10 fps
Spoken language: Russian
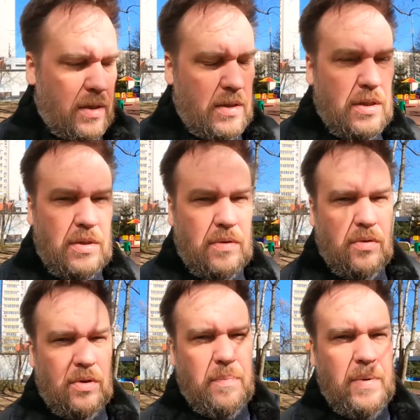
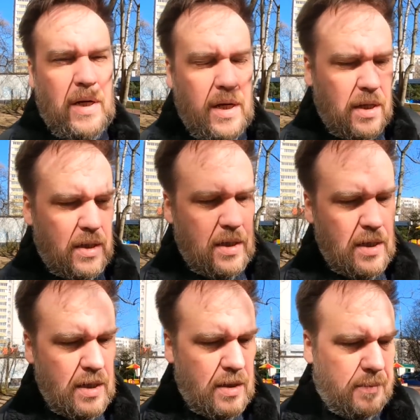различного рода полей
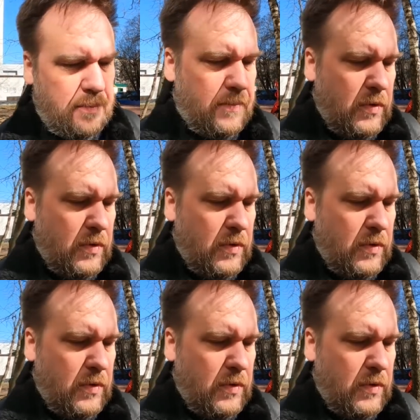и